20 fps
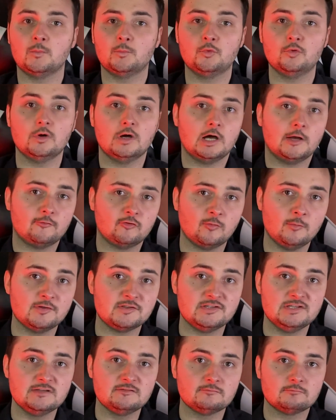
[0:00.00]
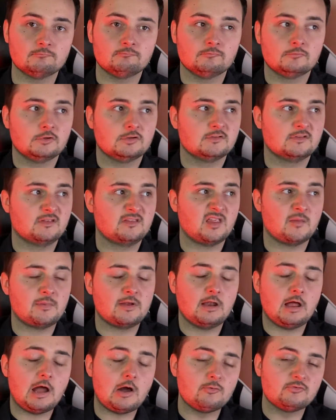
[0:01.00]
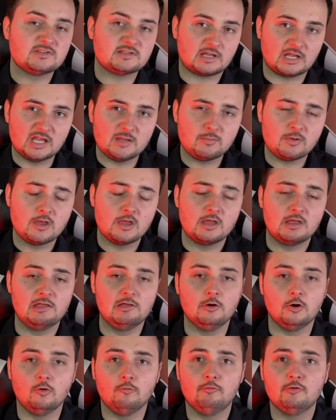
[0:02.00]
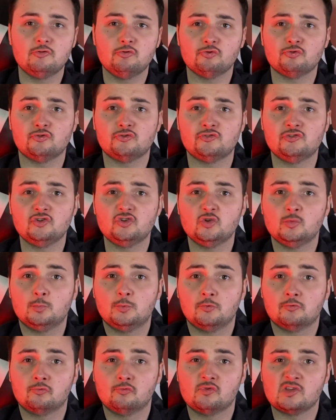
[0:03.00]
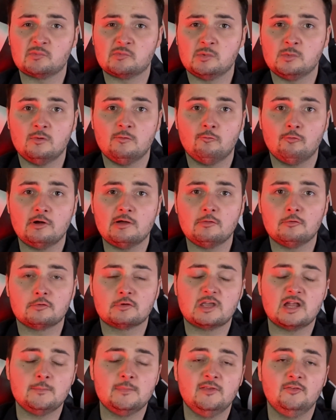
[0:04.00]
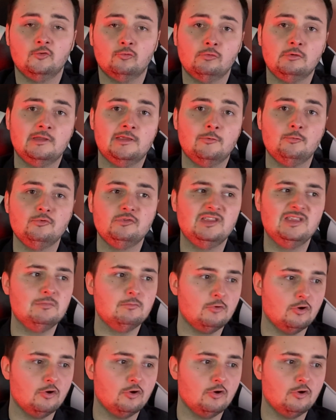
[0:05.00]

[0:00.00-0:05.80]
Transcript: un peu informatif ça s'appelle Creep et en fait sur ce site tu peux tout simplement voir dans quelle maison il y a eu des